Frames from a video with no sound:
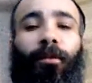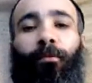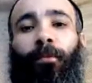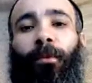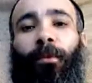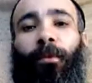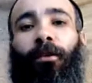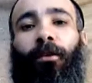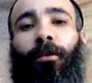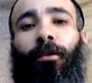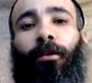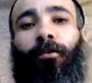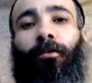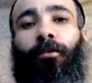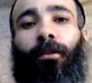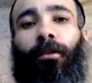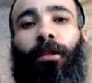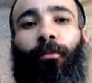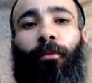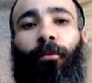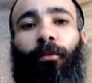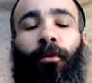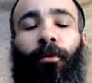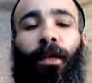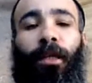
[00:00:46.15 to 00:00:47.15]
Mais d'un autre côté,
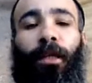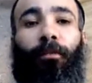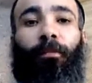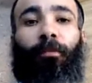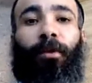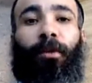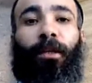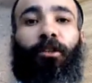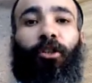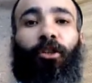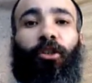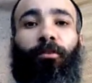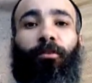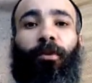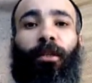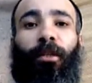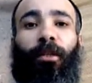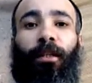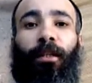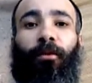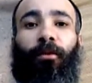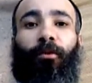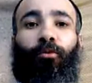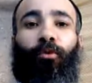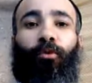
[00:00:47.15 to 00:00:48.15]
pourquoi l'appeler
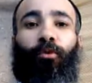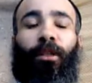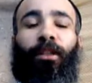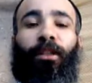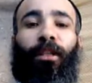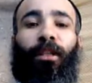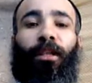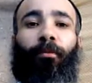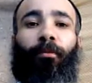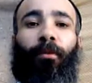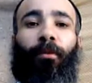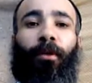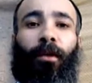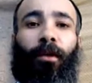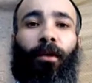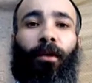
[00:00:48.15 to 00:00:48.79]
chemini le huitième,